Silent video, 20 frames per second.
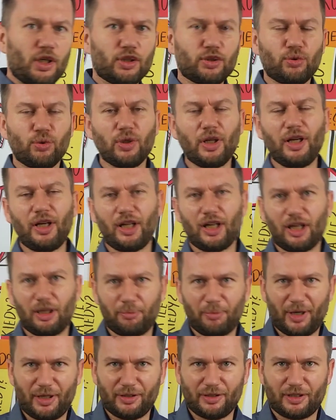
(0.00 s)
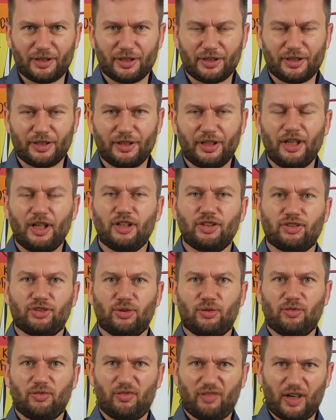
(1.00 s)
które elementy
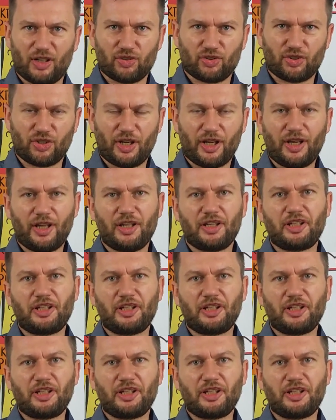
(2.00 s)
są ważne,